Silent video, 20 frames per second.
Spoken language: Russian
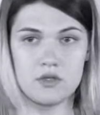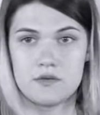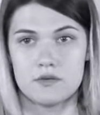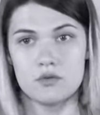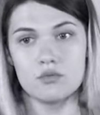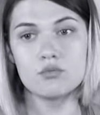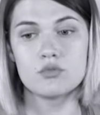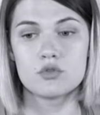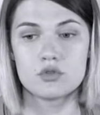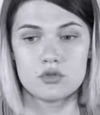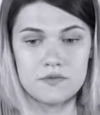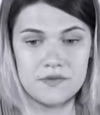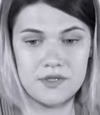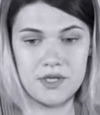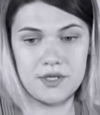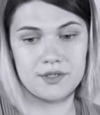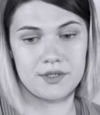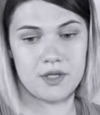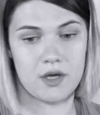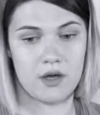Они думают, что
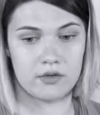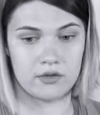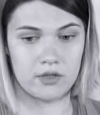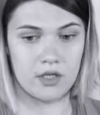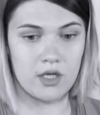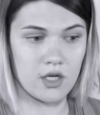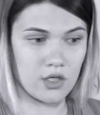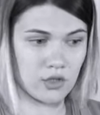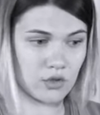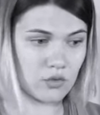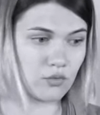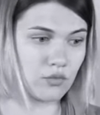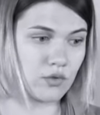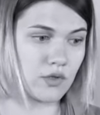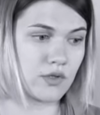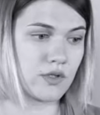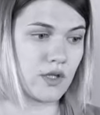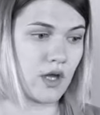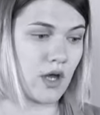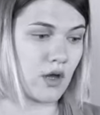все знают. А я
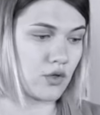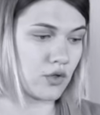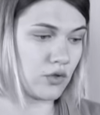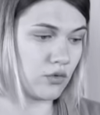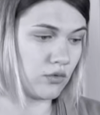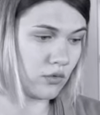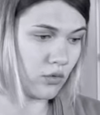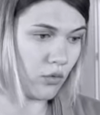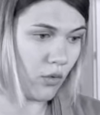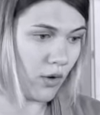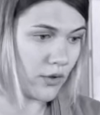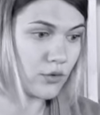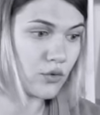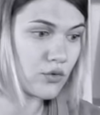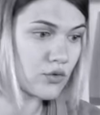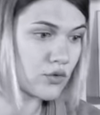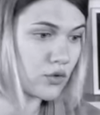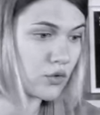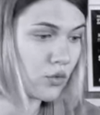откуда знаю, что такое АДОС,